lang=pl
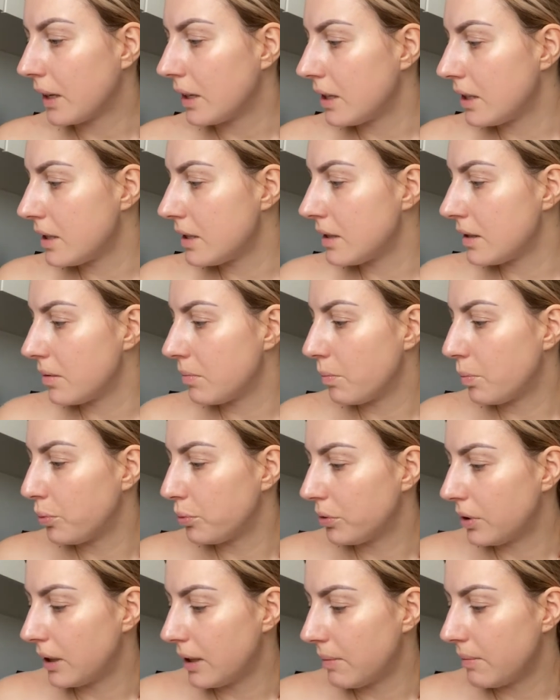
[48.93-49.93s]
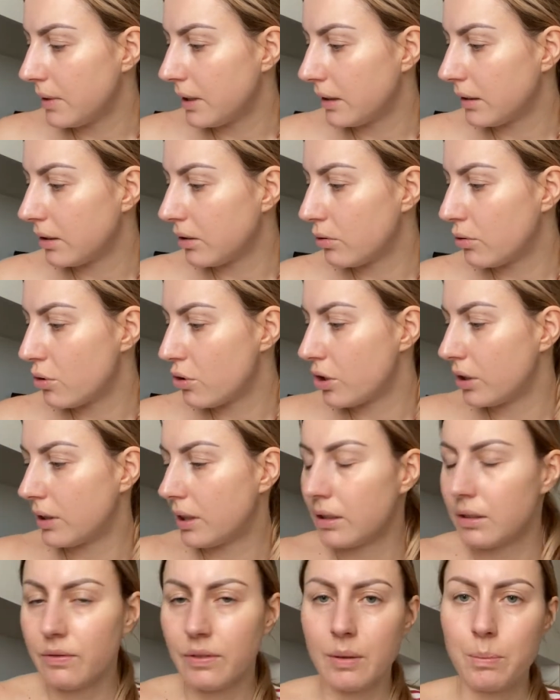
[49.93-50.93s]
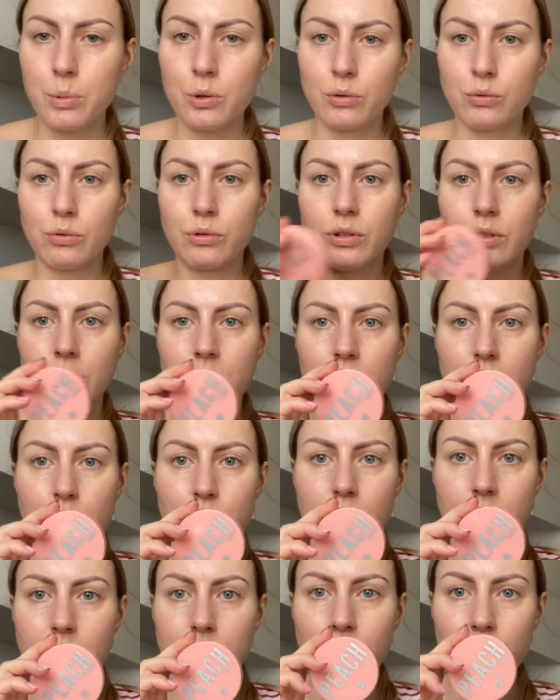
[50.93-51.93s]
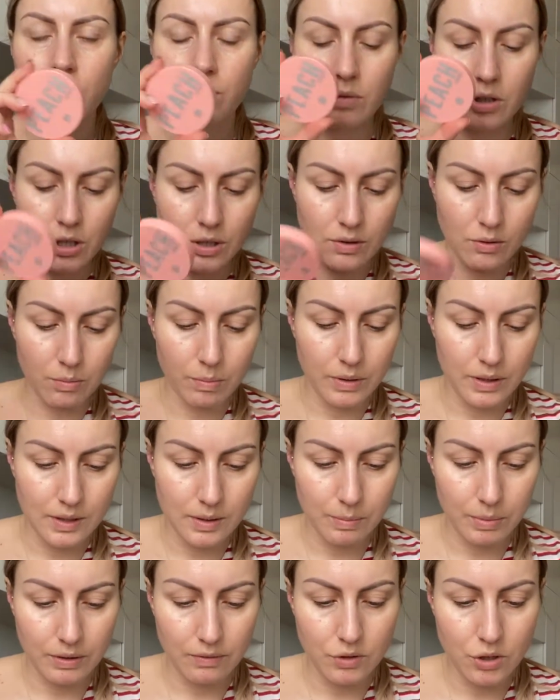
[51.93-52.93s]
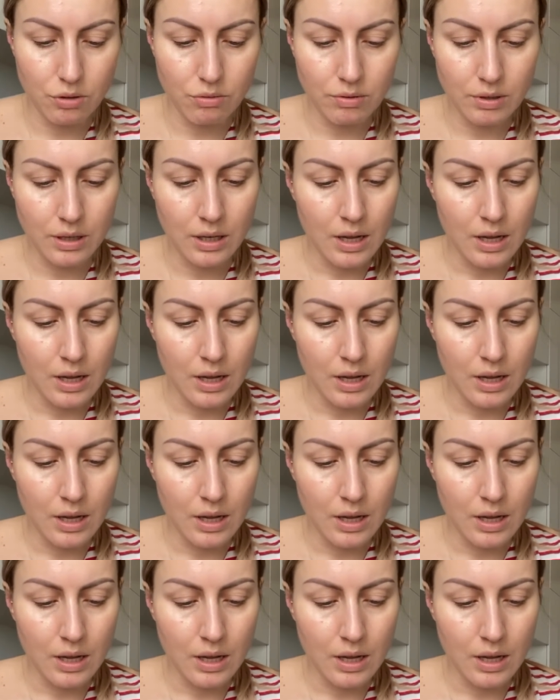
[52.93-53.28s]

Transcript: i z tym pudrem, dlatego że te dwa produkty już wiem, że mi się super sprawdziły,